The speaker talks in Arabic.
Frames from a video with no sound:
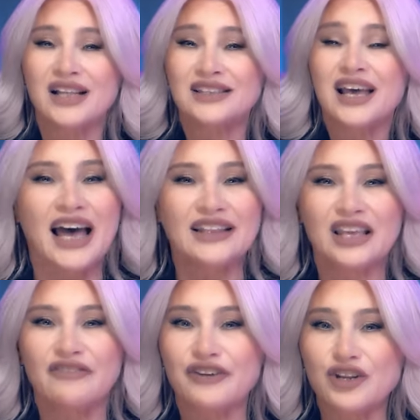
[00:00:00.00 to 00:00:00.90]
ينحط
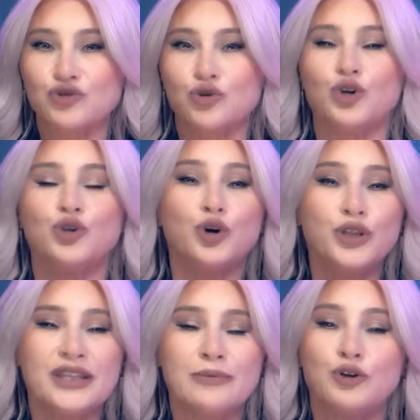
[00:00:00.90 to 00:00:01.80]
لحتى يفرجوا انه
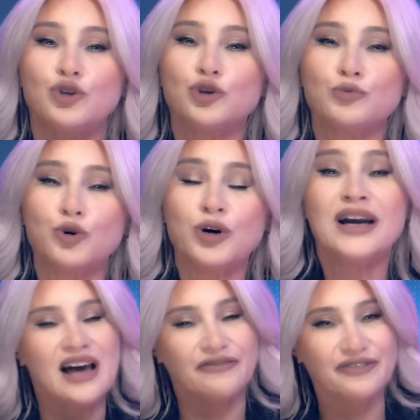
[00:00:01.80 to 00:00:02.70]
هن بينتموا
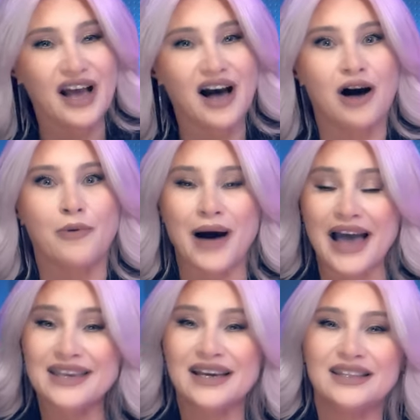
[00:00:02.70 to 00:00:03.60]
لفئه
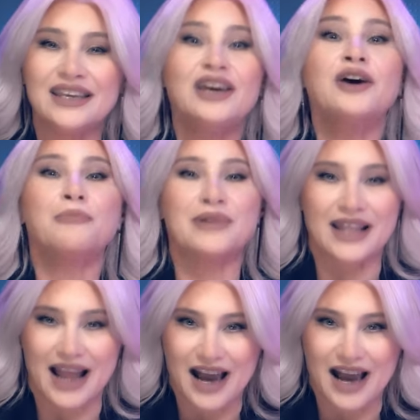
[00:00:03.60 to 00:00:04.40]
معينه من